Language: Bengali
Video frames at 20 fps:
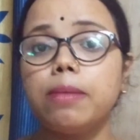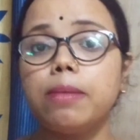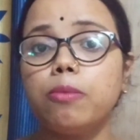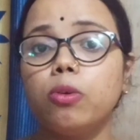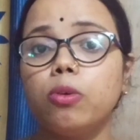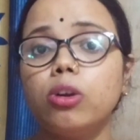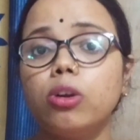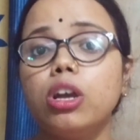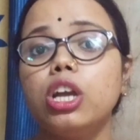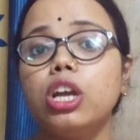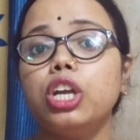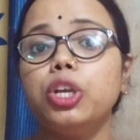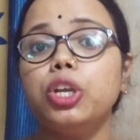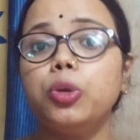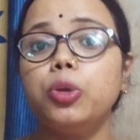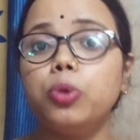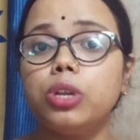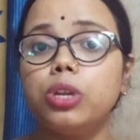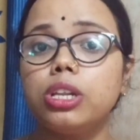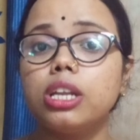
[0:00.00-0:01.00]
এবং
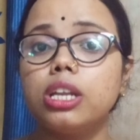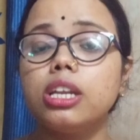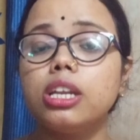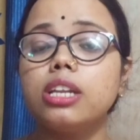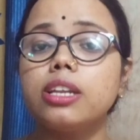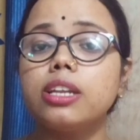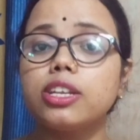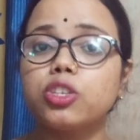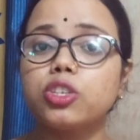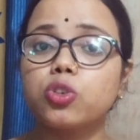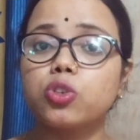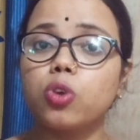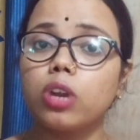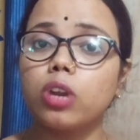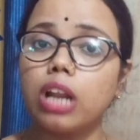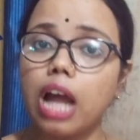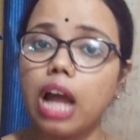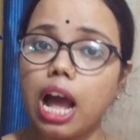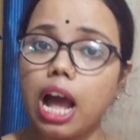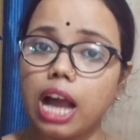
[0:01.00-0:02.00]
ইউরিনটা নিয়ে টেস্ট
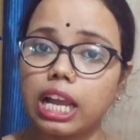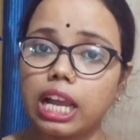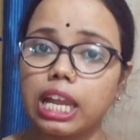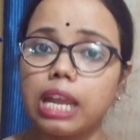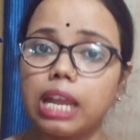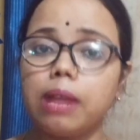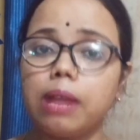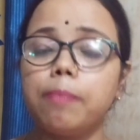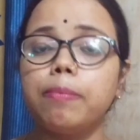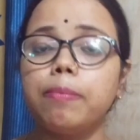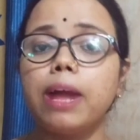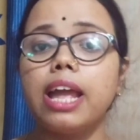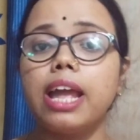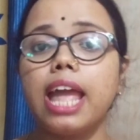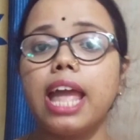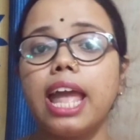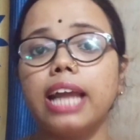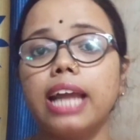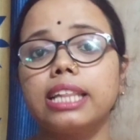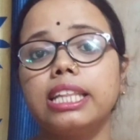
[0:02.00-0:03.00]
করার আগে
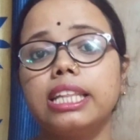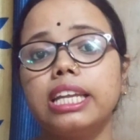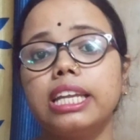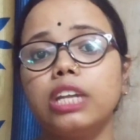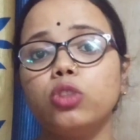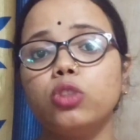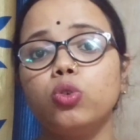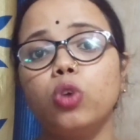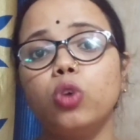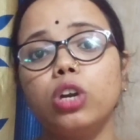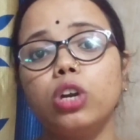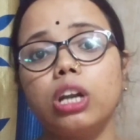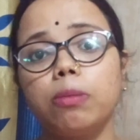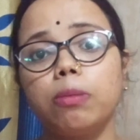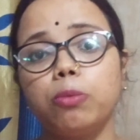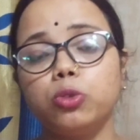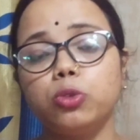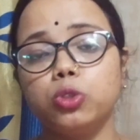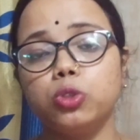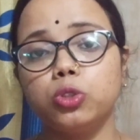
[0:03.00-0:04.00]
প্রায় এক থেকে দু
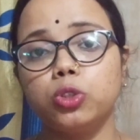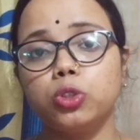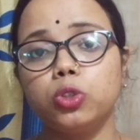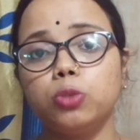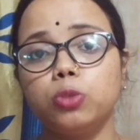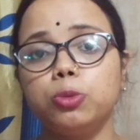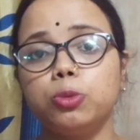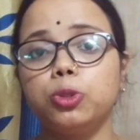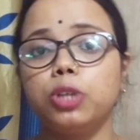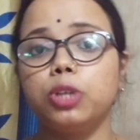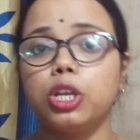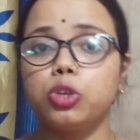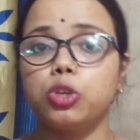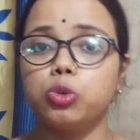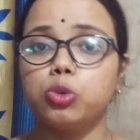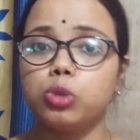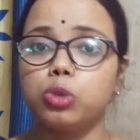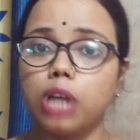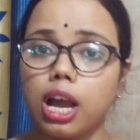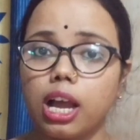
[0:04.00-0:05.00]
ঘন্টা পর্যন্ত তুমি যদি
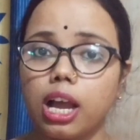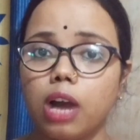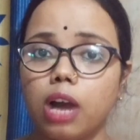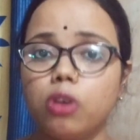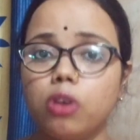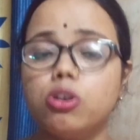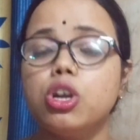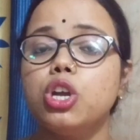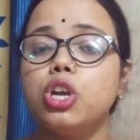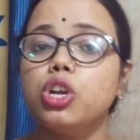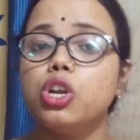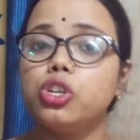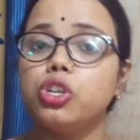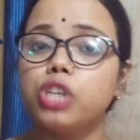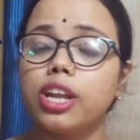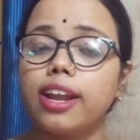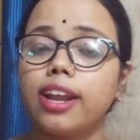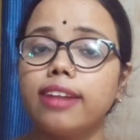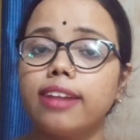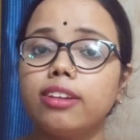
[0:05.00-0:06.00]
কিছু না খাও
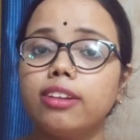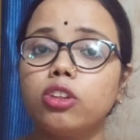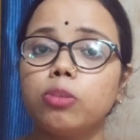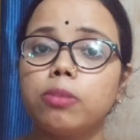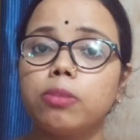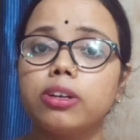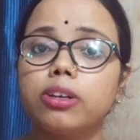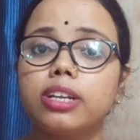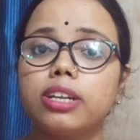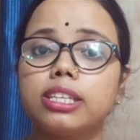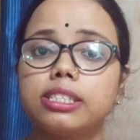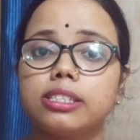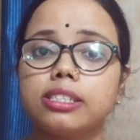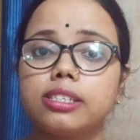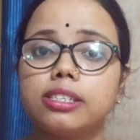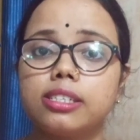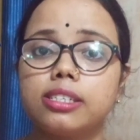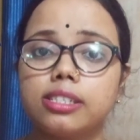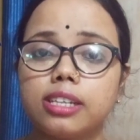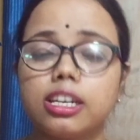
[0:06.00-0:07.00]
সেই ক্ষেত্রে তোমার
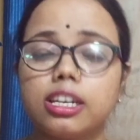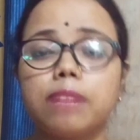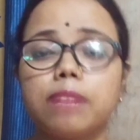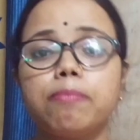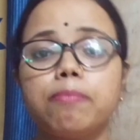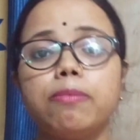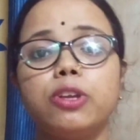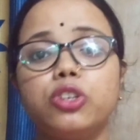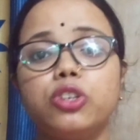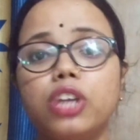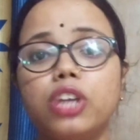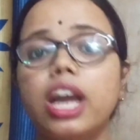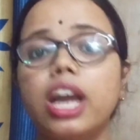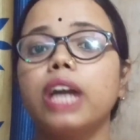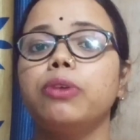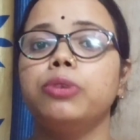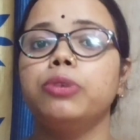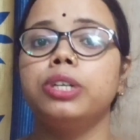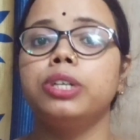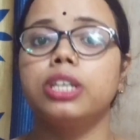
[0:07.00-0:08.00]
টেস্টের রেজাল্টটা বেশি
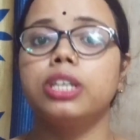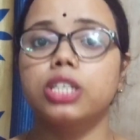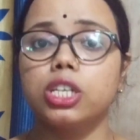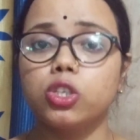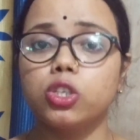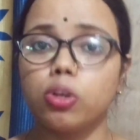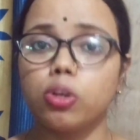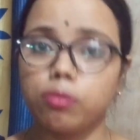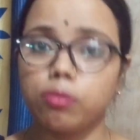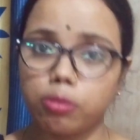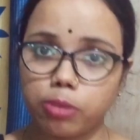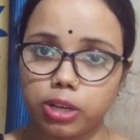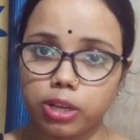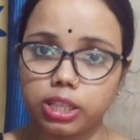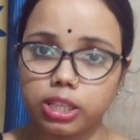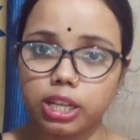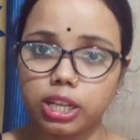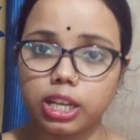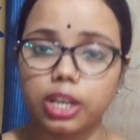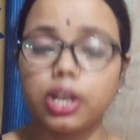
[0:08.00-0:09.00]
অ্যাকুরেট আসার
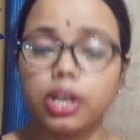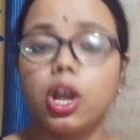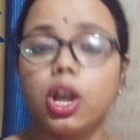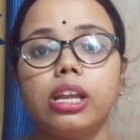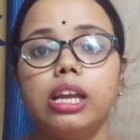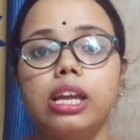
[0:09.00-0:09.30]
সম্ভাবনা থাকে